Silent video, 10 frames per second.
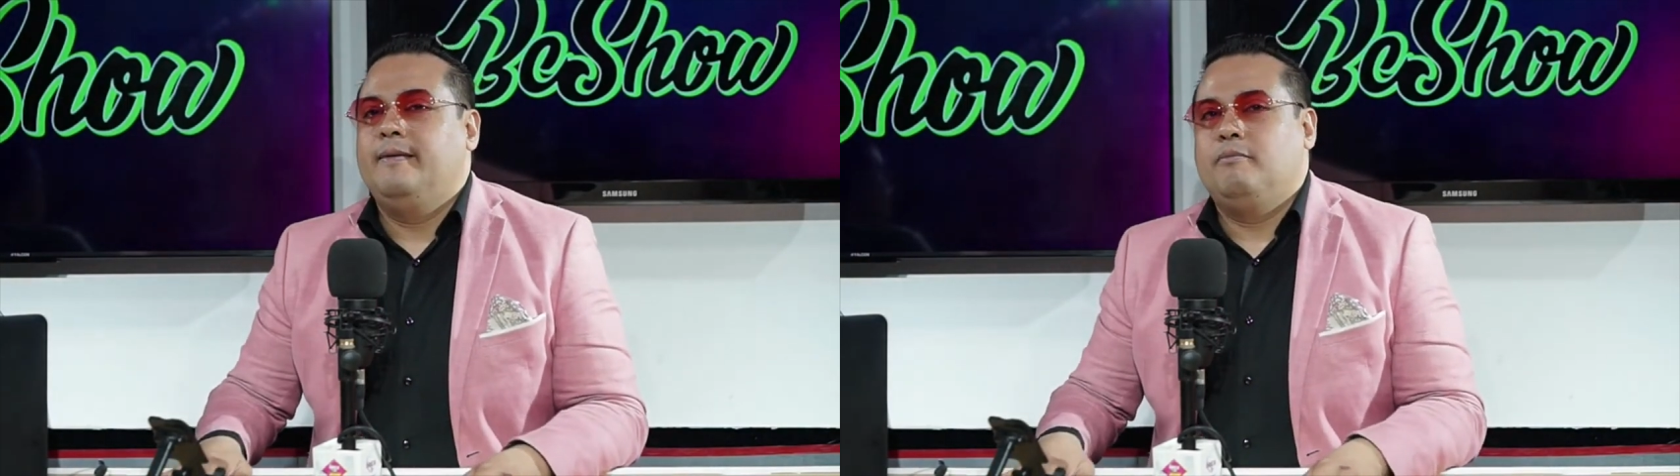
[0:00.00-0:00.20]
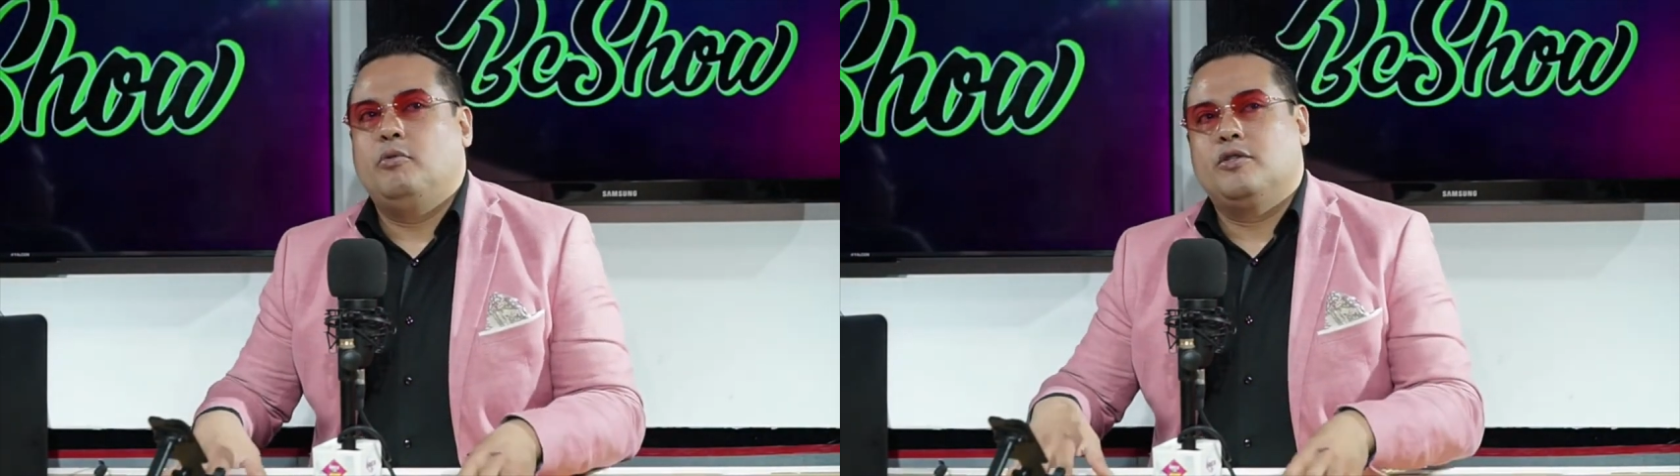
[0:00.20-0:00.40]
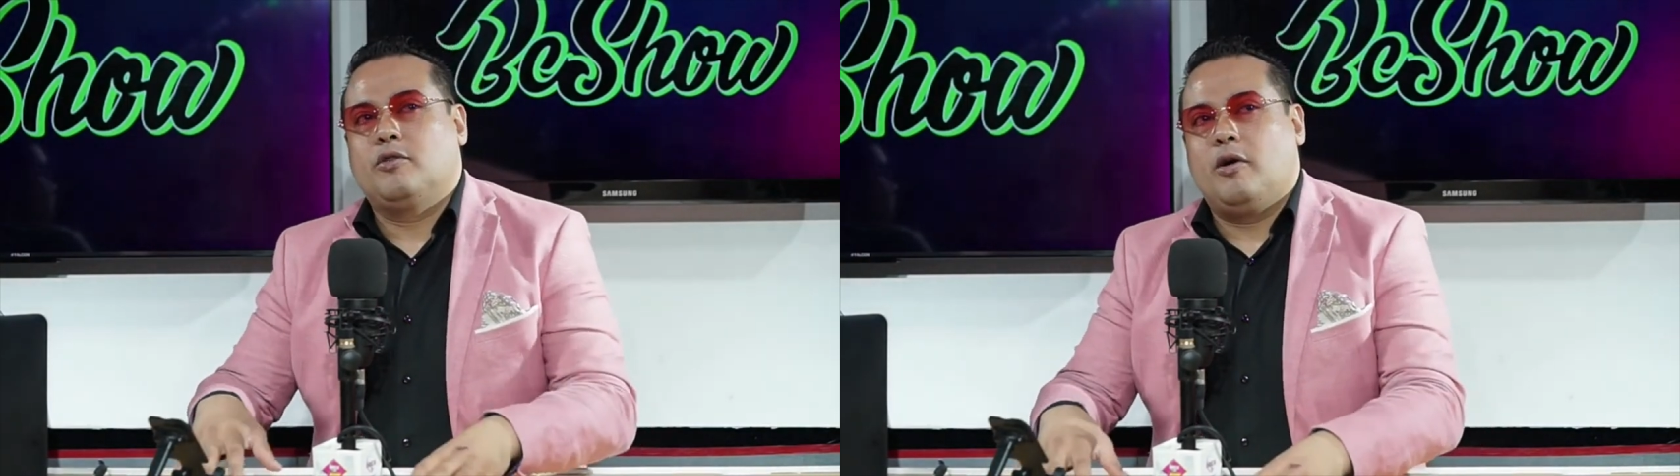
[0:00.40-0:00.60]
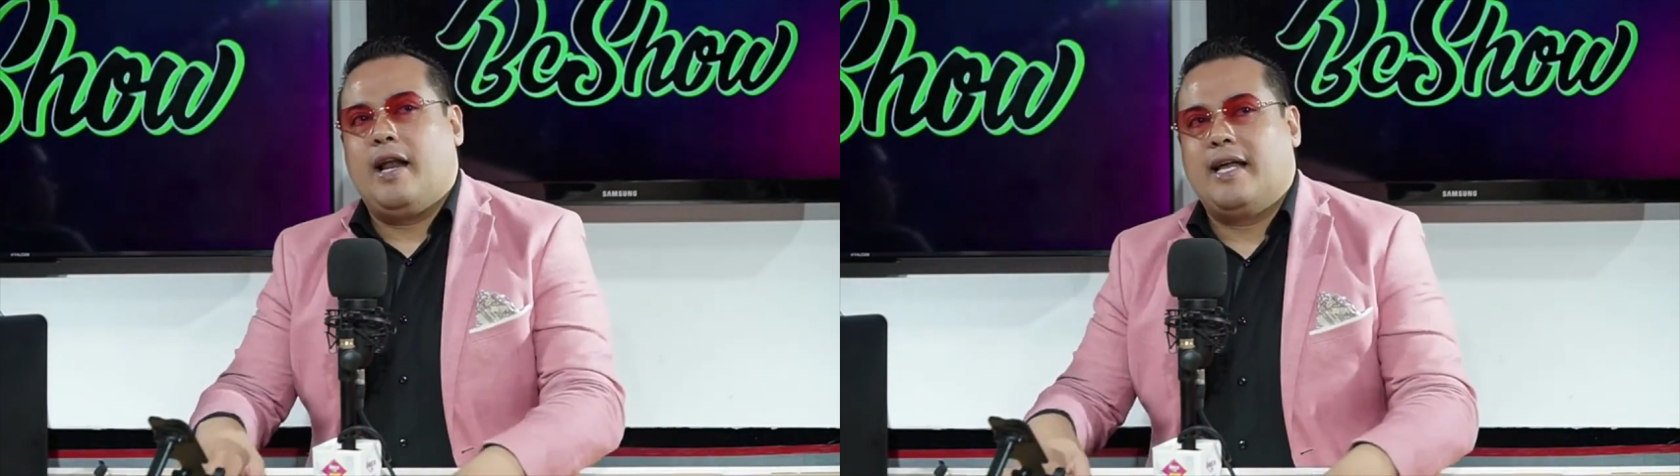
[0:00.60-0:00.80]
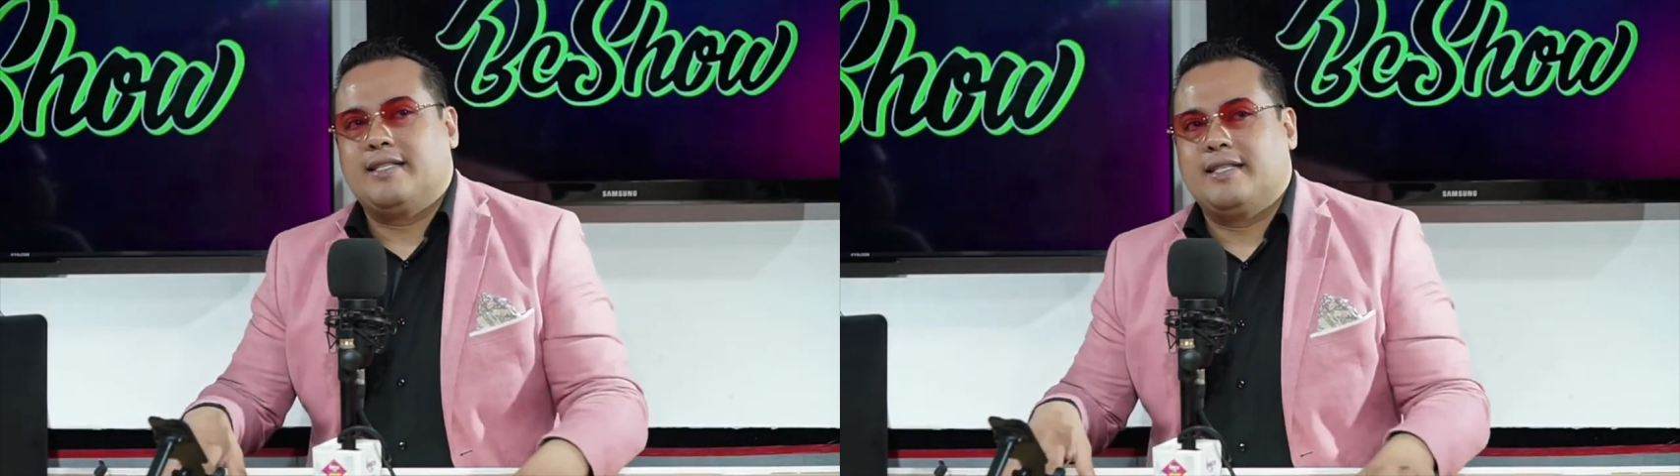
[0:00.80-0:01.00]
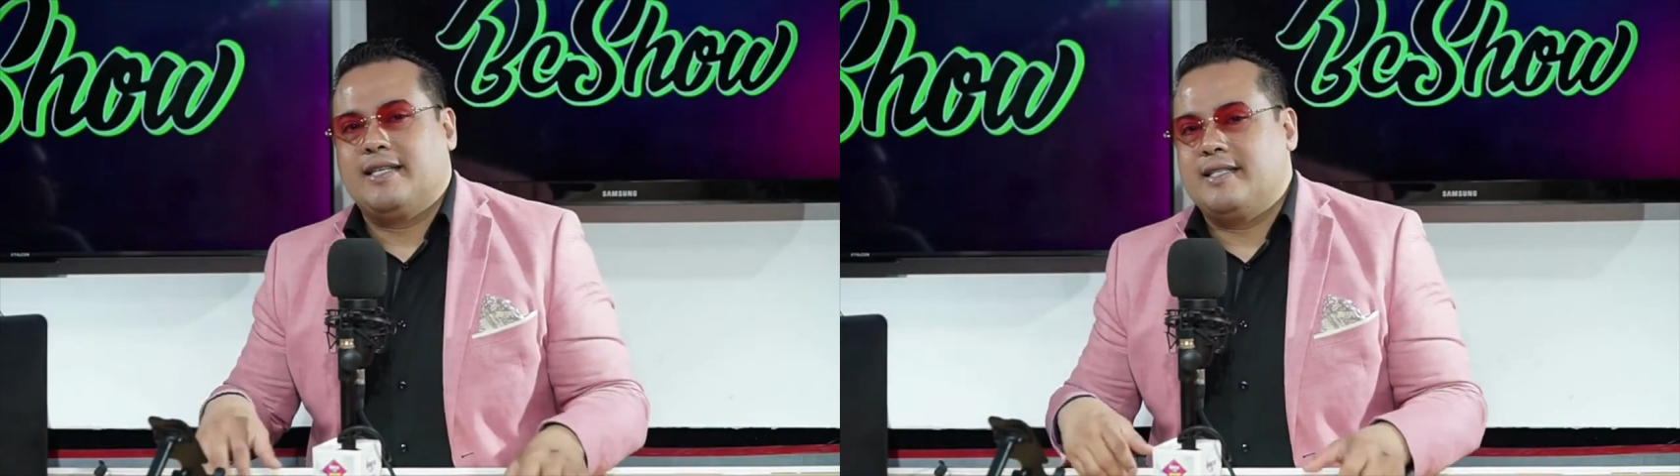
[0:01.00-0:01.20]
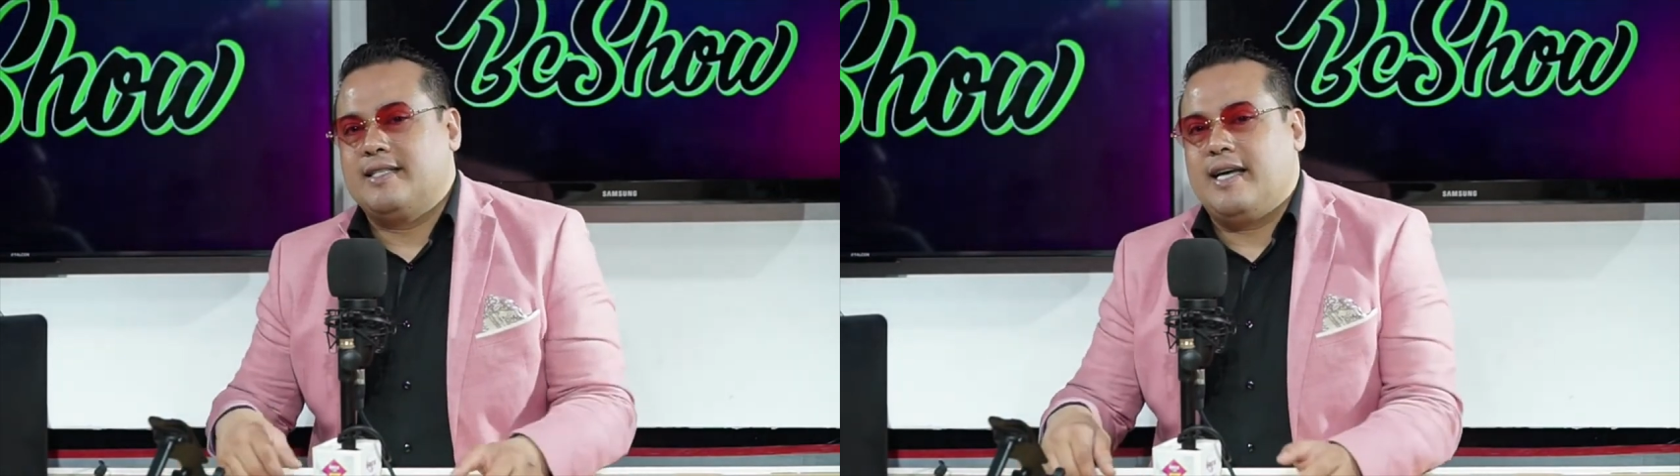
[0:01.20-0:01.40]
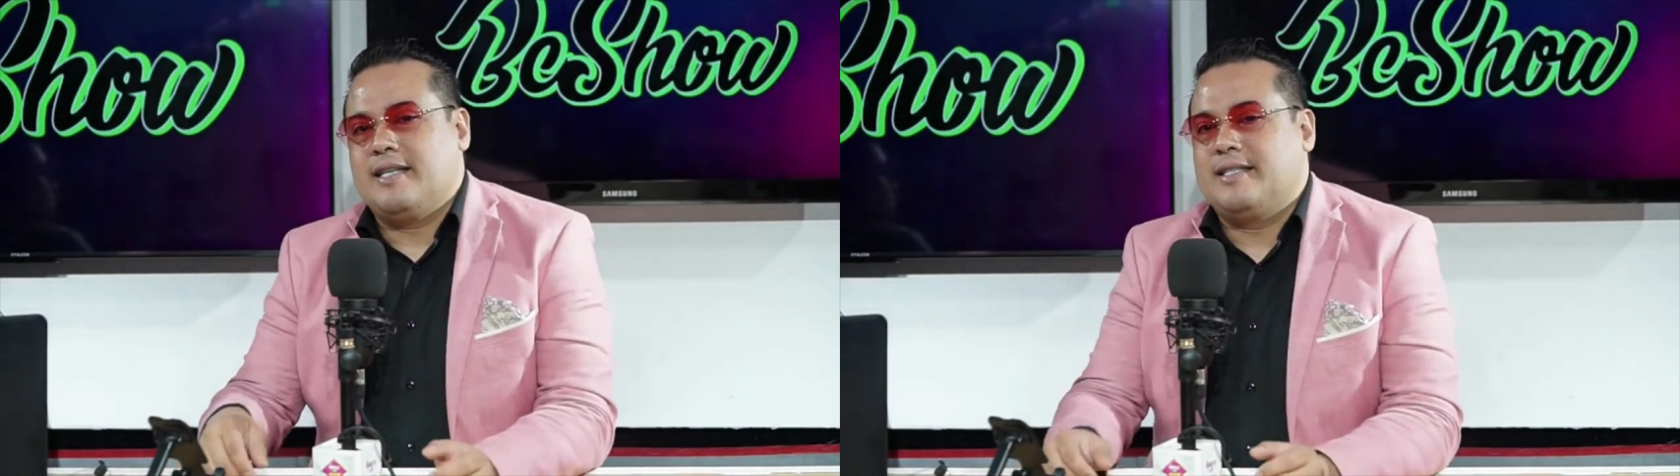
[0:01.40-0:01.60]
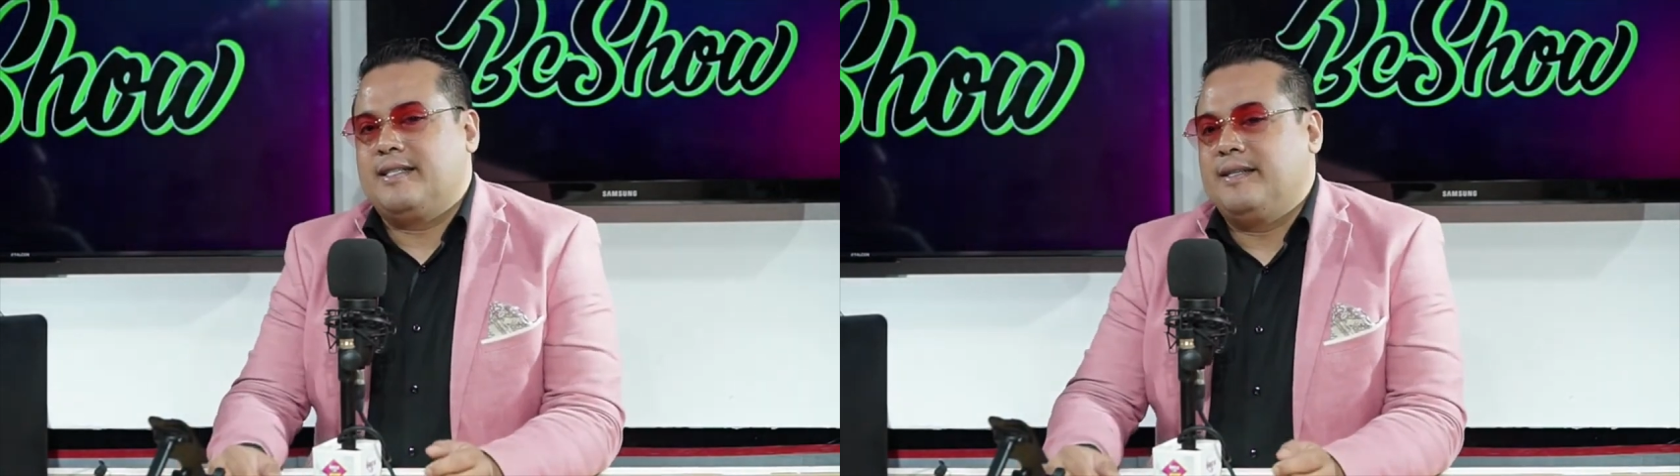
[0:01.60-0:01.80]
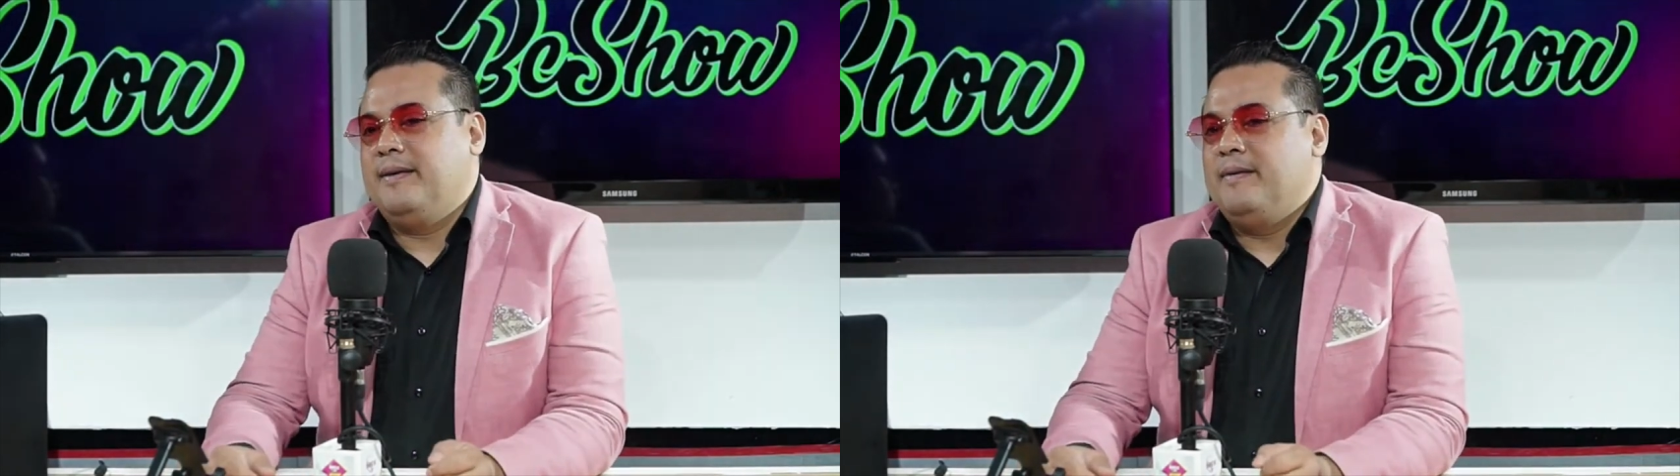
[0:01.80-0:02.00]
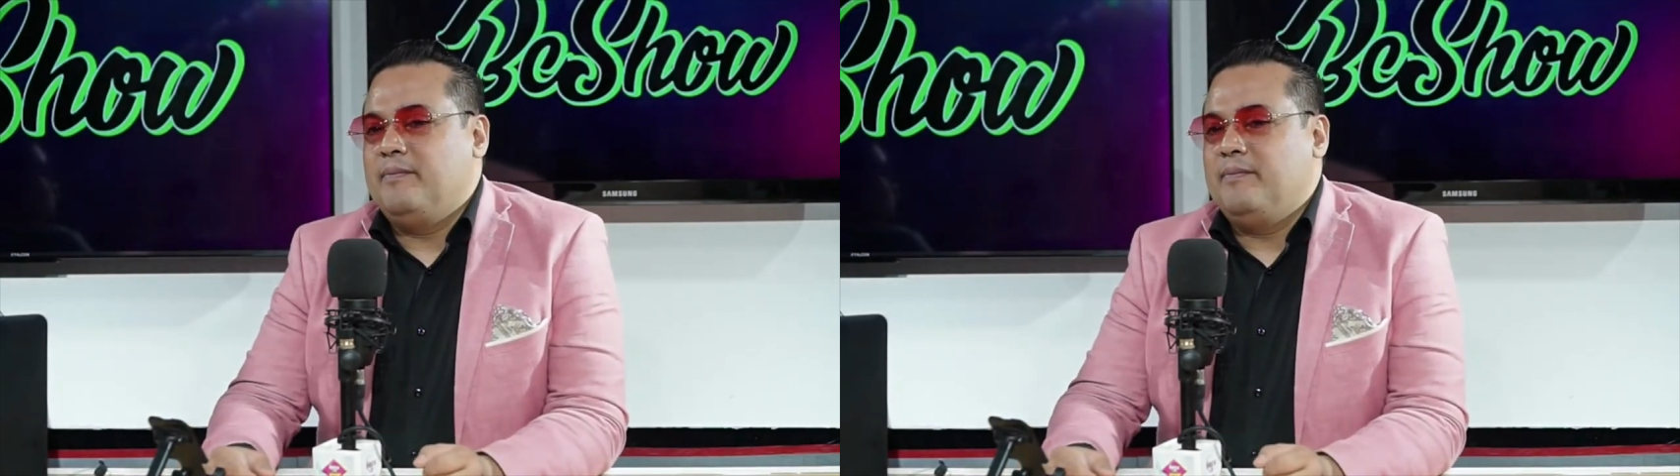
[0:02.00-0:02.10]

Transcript: pues todas las esencias